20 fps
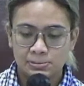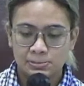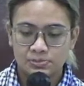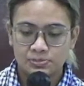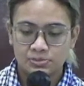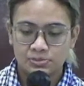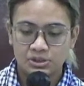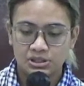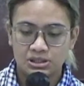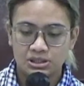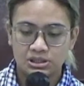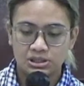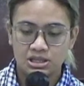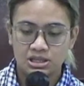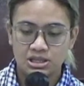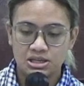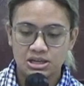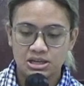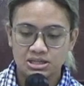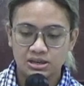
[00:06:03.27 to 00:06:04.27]

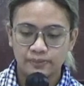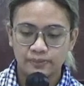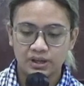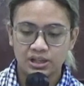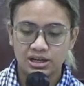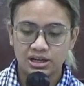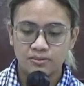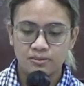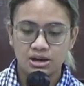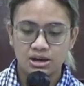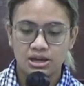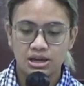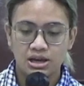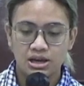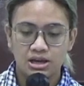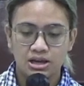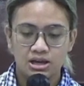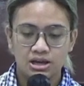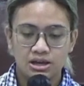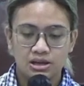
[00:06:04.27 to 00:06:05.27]
ketiga sampai kelima ya.
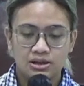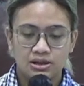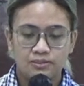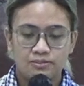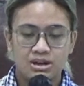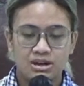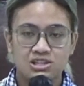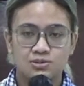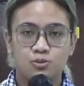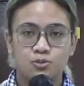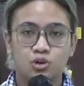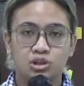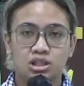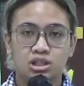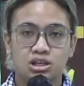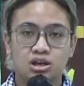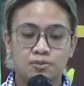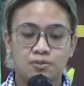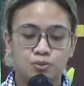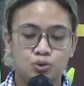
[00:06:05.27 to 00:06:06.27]
Mazmur
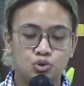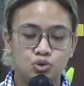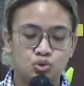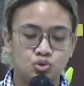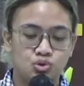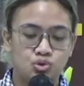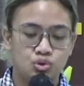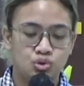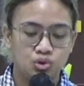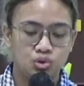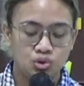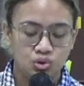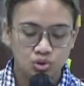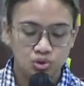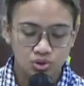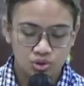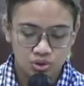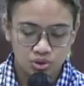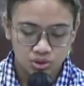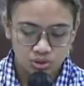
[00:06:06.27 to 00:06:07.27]
37.
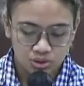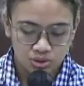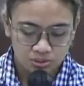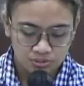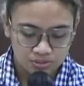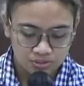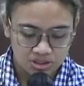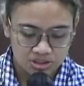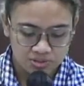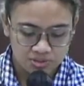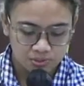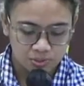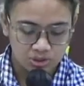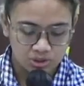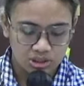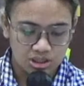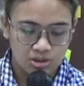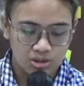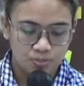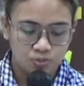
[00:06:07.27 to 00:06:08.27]
Mazmur
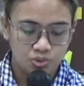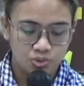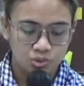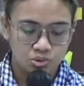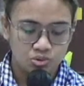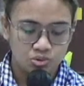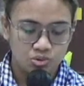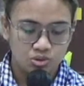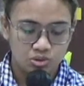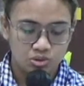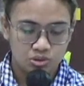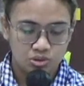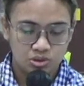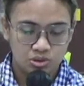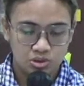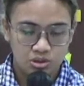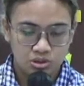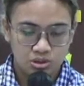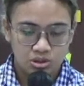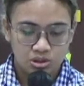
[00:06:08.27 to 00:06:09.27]
37.
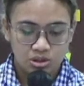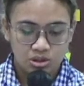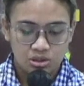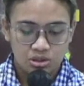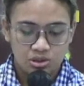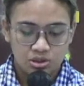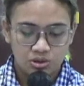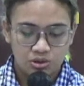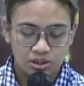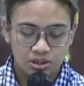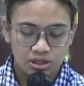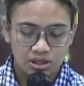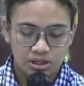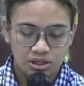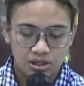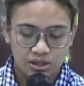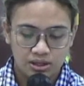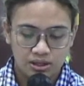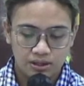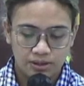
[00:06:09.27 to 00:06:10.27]
Oke.
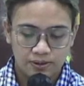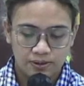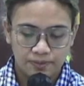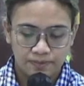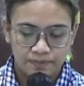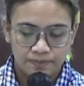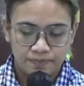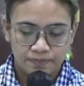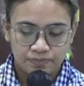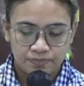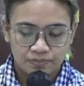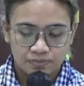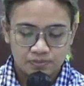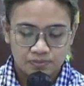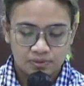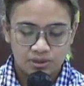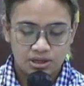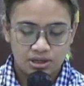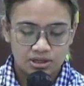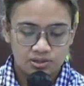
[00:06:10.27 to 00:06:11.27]

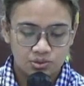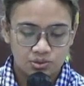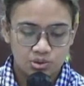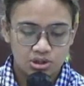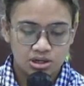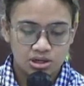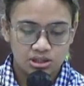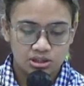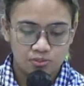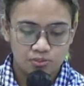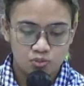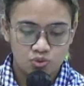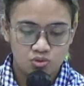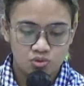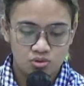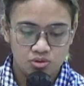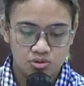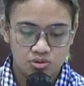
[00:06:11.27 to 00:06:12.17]
Nah, sudah ketemu.